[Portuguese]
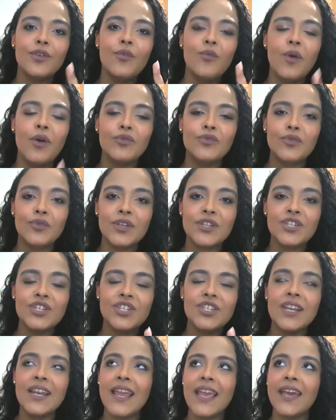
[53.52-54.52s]
uma autora
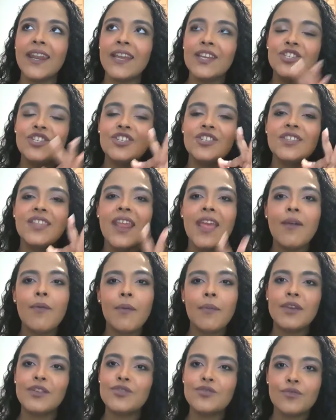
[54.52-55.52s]
chilena
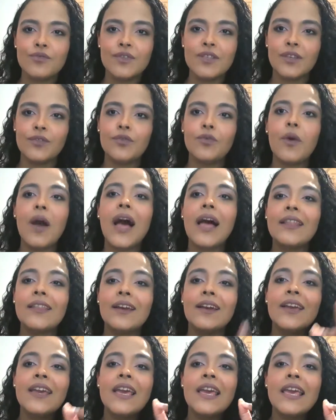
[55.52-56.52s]
extremamente
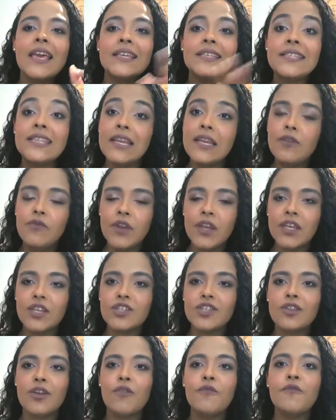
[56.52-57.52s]
conceituada. Esse livro em
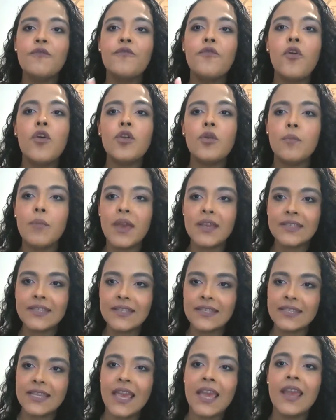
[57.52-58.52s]
questão foi um
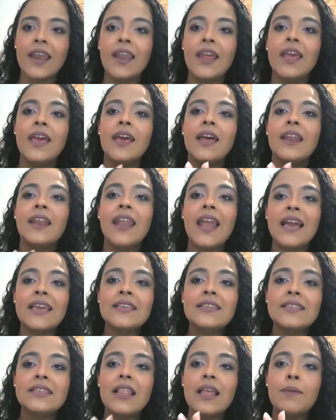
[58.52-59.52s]
best-seller, La
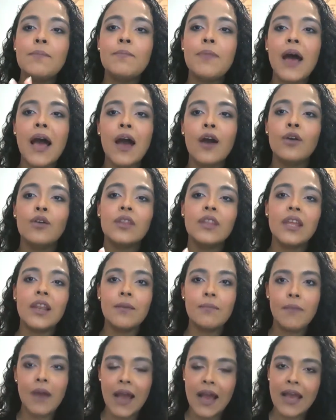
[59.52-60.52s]
Isla Barro
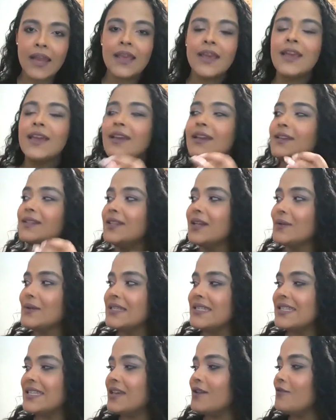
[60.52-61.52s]
del Mar. Então,
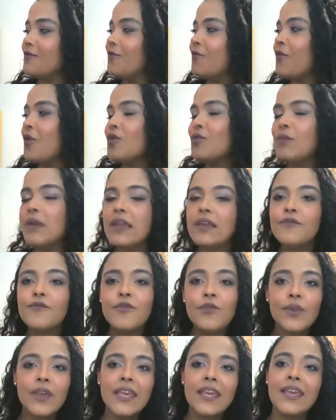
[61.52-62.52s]
assim, foi um
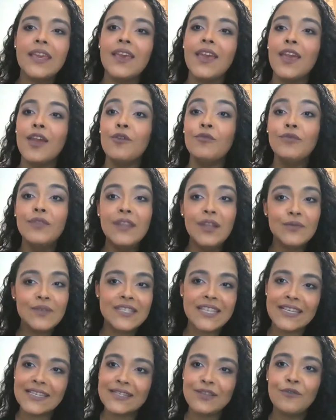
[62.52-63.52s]
livro que eu não
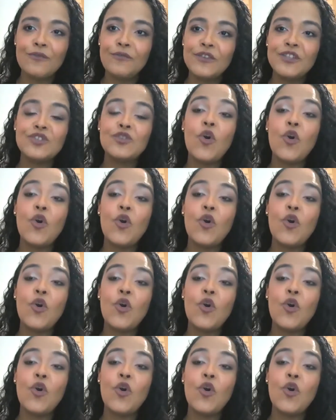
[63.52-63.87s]
sei se eu fiz